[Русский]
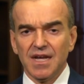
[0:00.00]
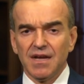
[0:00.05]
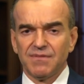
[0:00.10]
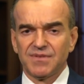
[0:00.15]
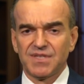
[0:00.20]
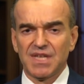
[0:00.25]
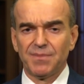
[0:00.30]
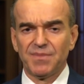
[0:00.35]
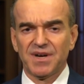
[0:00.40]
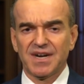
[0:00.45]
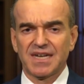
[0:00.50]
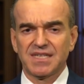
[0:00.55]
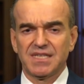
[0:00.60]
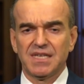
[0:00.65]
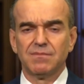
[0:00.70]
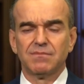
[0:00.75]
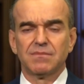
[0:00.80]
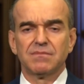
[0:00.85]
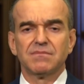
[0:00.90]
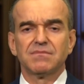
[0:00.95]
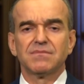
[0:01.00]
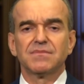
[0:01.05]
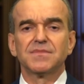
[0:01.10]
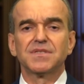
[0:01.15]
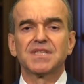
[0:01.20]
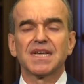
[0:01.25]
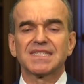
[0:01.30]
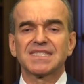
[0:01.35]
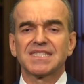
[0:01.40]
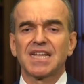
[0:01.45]
Все мы хотим
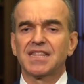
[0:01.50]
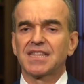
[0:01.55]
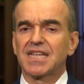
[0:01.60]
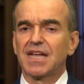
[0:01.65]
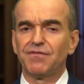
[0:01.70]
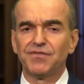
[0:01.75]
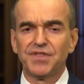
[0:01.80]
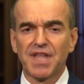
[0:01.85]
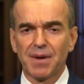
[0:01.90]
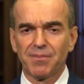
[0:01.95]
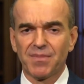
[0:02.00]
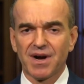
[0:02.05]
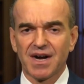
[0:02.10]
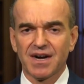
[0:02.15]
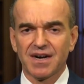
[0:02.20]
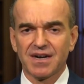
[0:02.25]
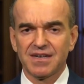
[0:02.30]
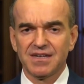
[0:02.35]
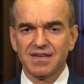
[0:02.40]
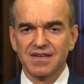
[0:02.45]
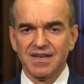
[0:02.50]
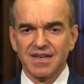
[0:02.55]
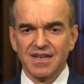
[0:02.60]
достатка в домах,